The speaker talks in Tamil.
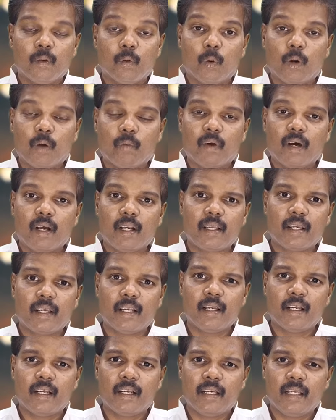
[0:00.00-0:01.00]
உங்க
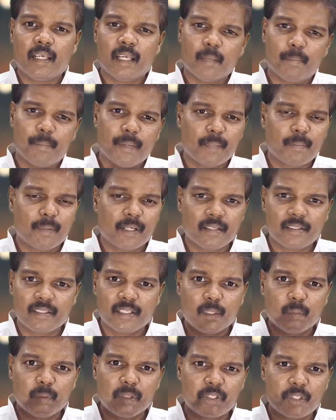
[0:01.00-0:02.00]
வாழ்க்கையில நீங்க எப்பேற்பட்ட
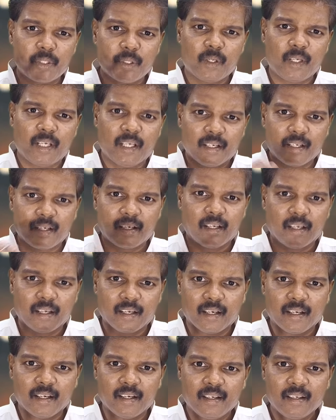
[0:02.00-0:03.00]
சுச்சுவேஷன்லையும்
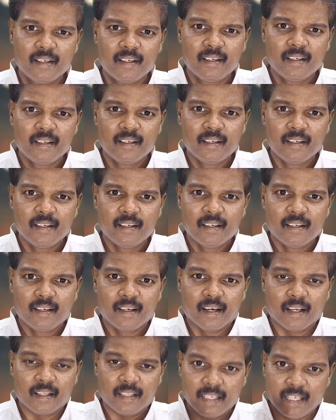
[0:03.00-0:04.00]
இருக்கலாங்க
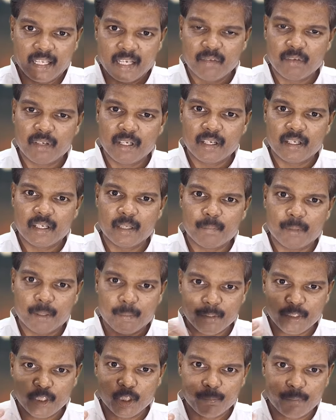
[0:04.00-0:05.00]
அந்த இறைவன் கிட்ட
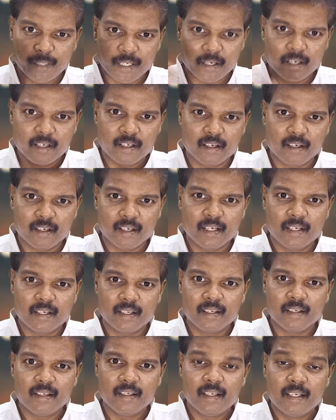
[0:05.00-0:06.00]
பிரபஞ்ச பேராற்றல் கிட்ட
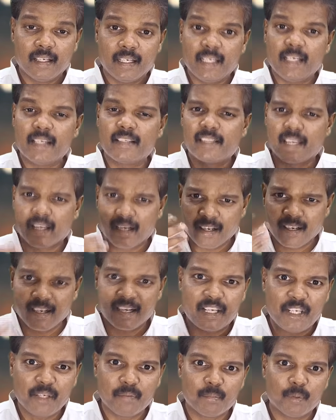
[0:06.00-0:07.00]
நீங்க
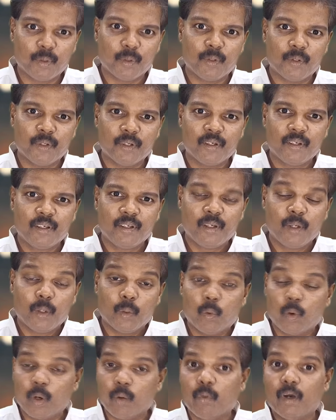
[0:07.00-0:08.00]
சரணடையும் போது
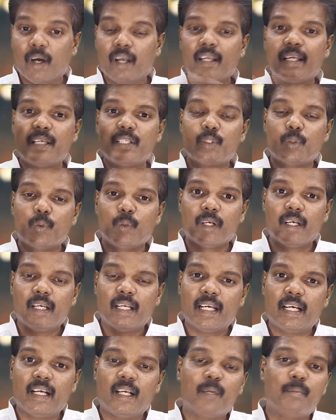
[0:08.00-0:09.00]
உங்க வாழ்க்கை
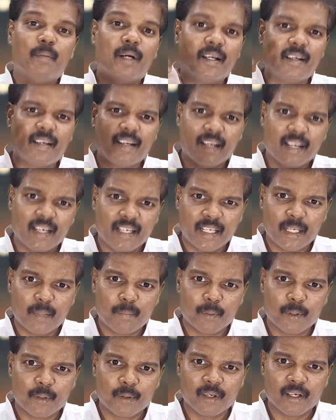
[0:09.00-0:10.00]
சூழ்நிலைகள்ல மாற்றங்கள்
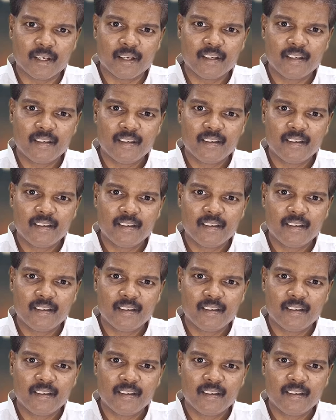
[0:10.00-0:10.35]
ஏற்படுங்க